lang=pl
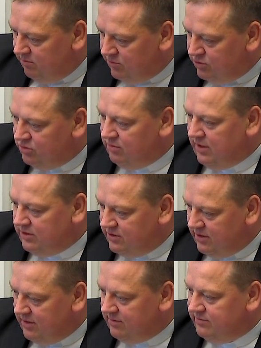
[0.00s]
czuła
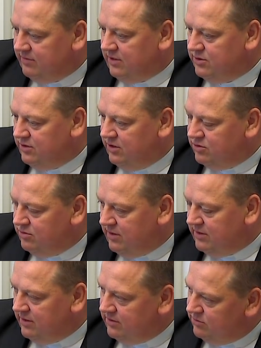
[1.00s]
się właśnie, czuła
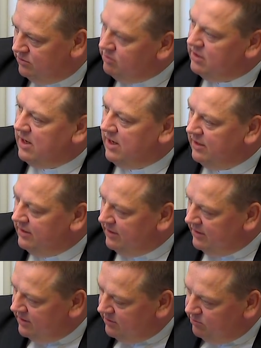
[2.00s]
tego ducha
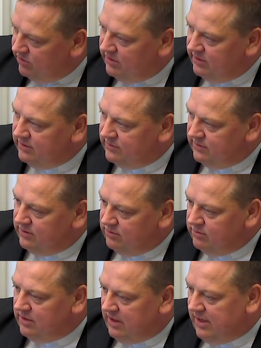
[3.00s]
modlitwy,
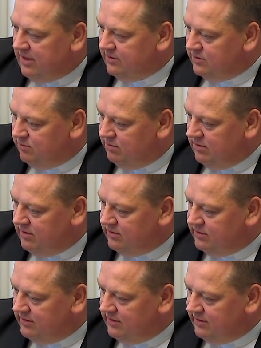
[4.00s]
ducha
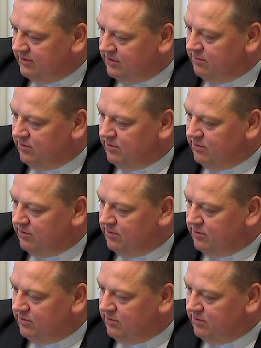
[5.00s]
wspólnoty, gdzie